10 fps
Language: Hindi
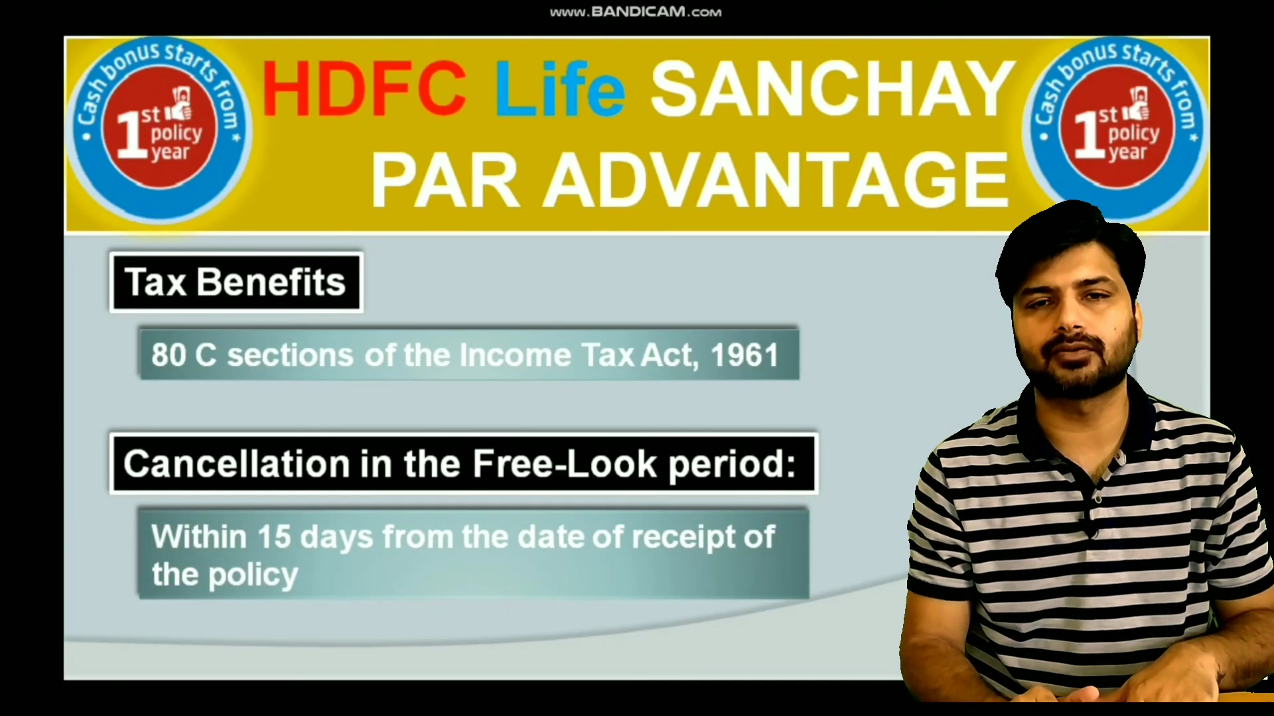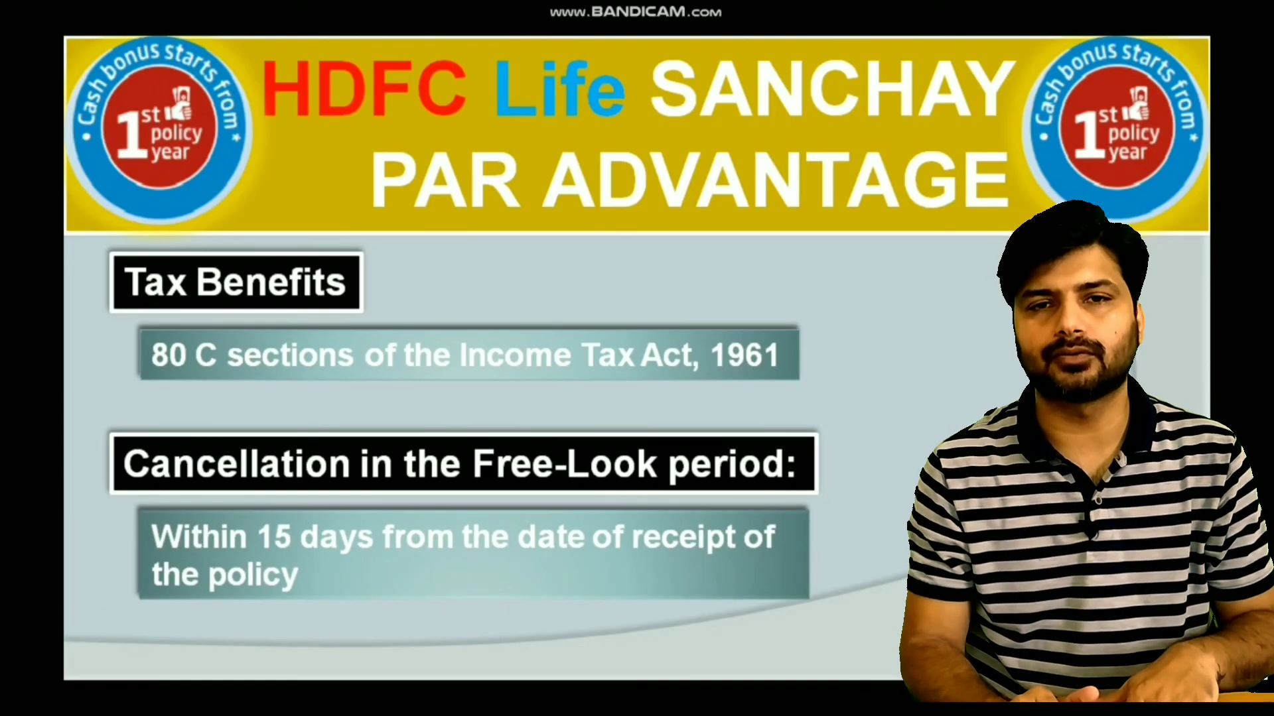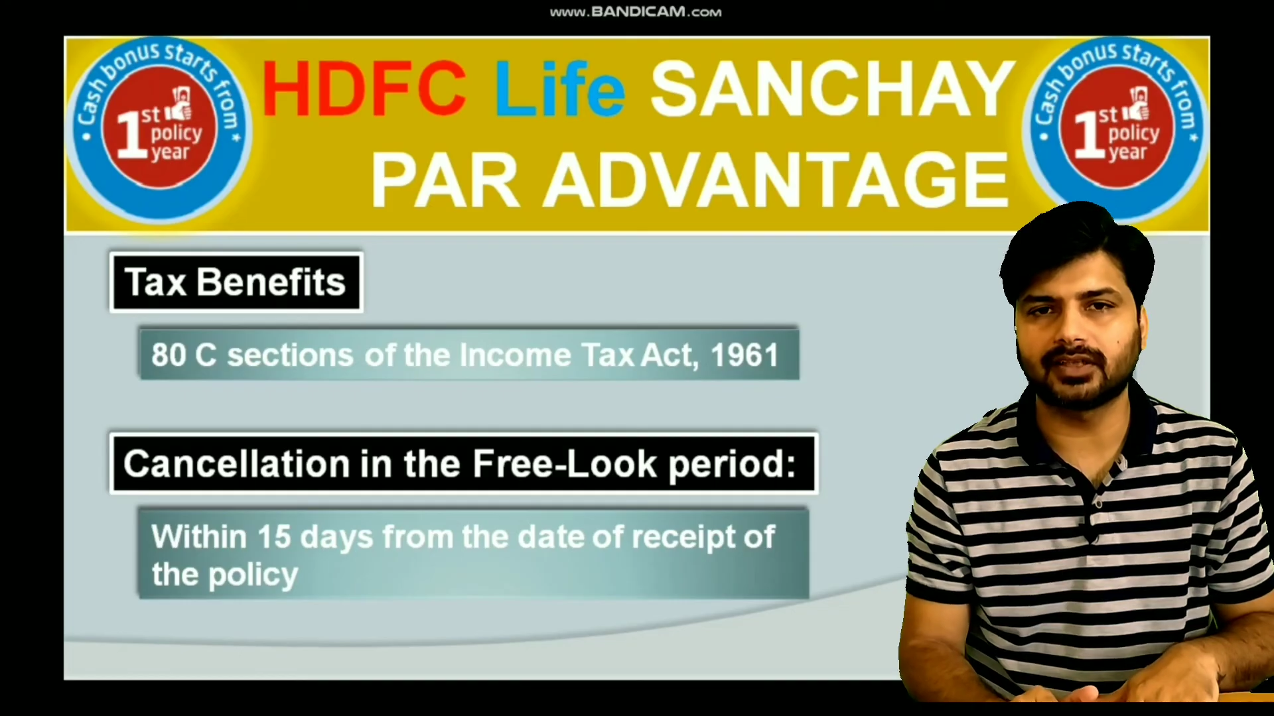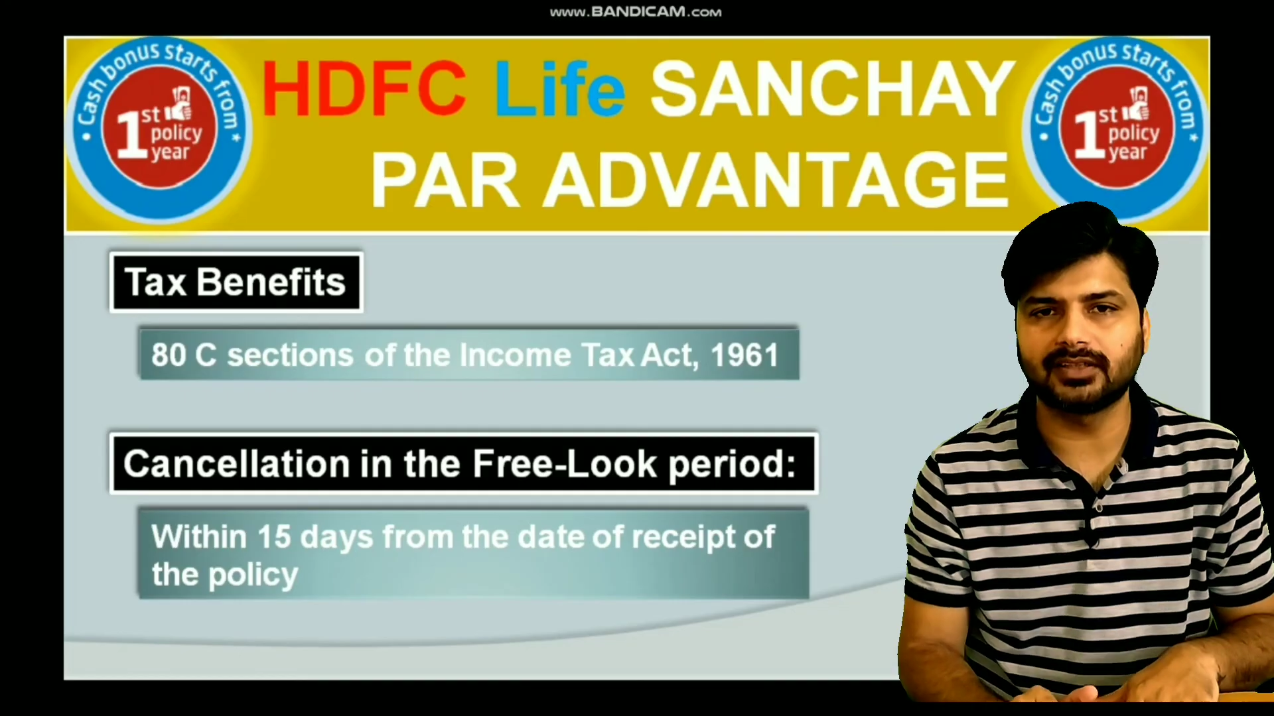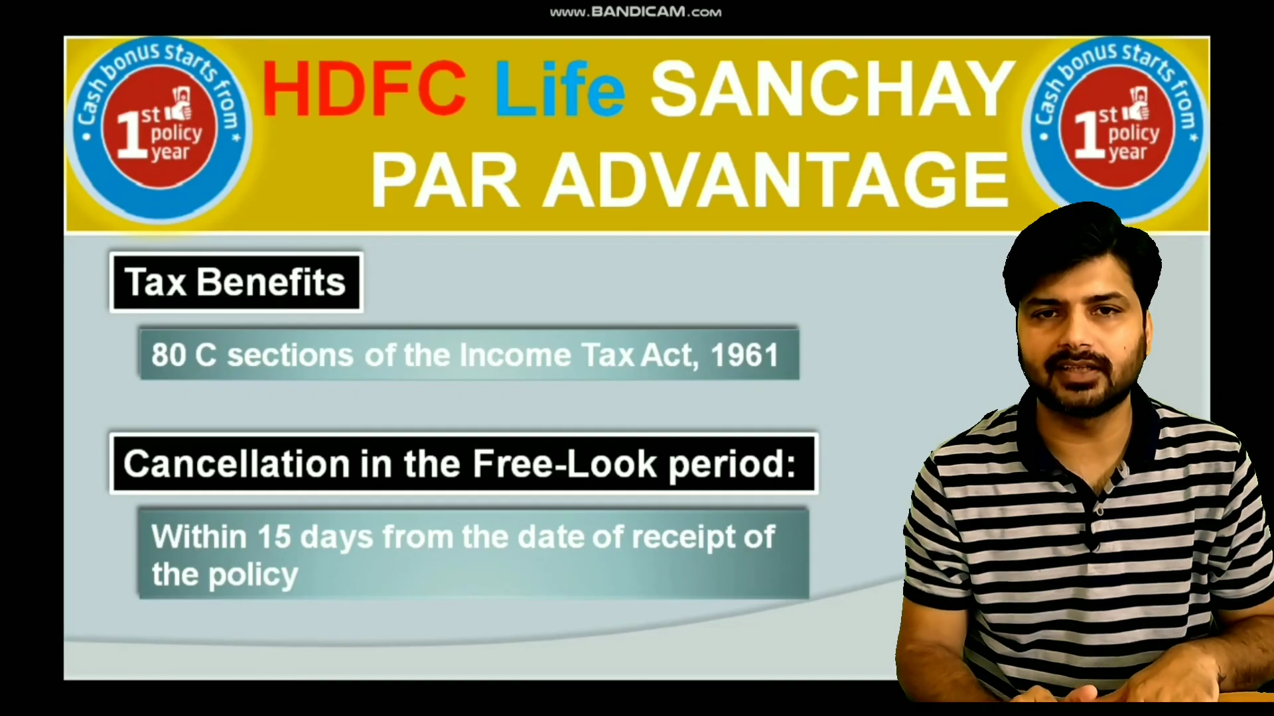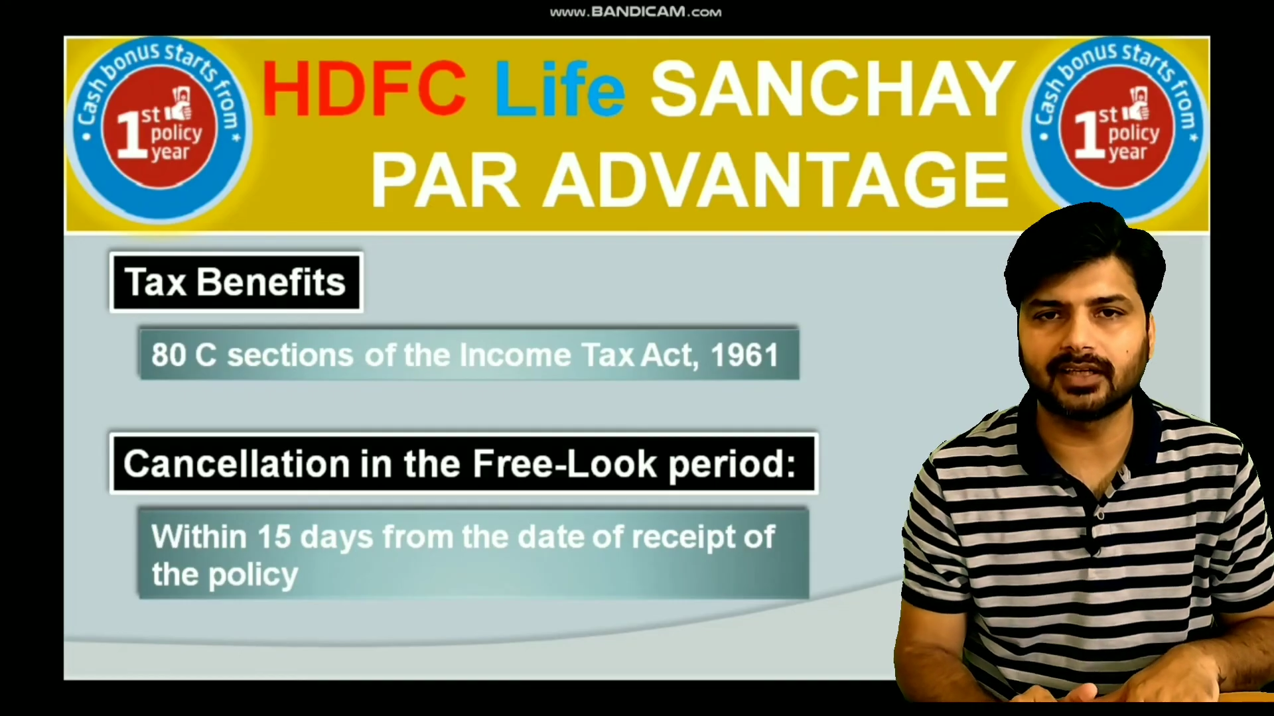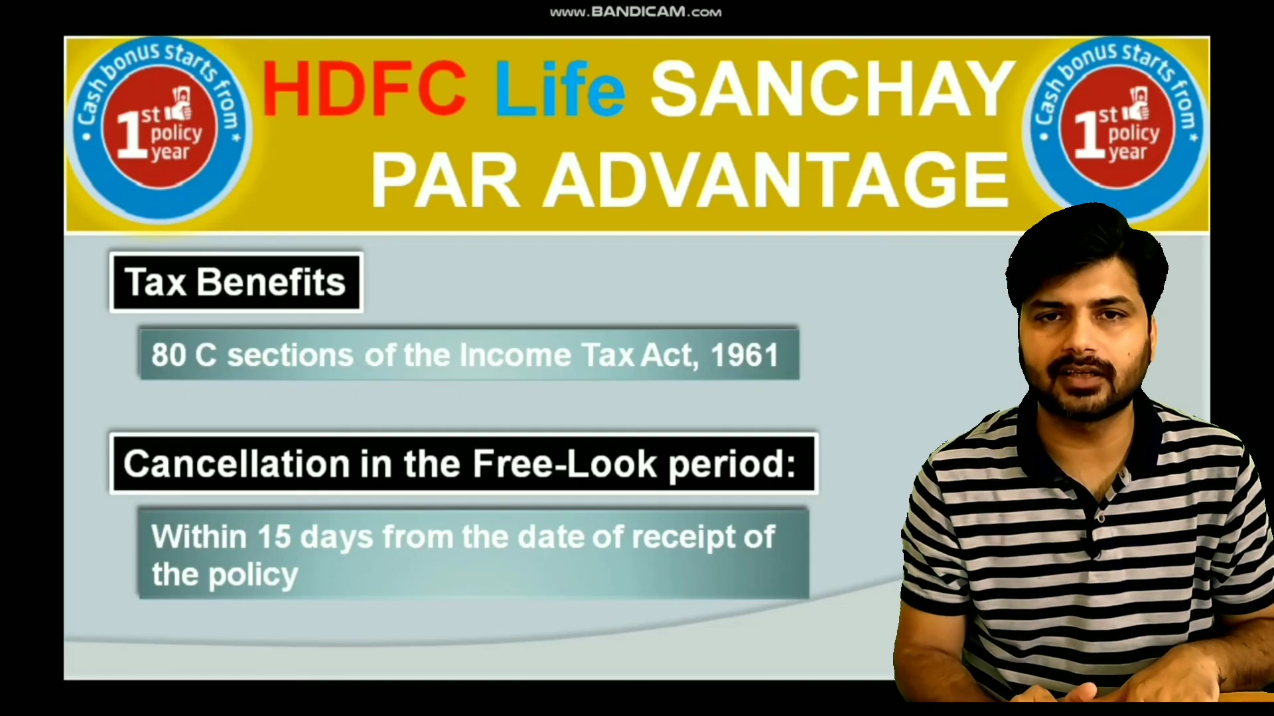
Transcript: पास होता ही है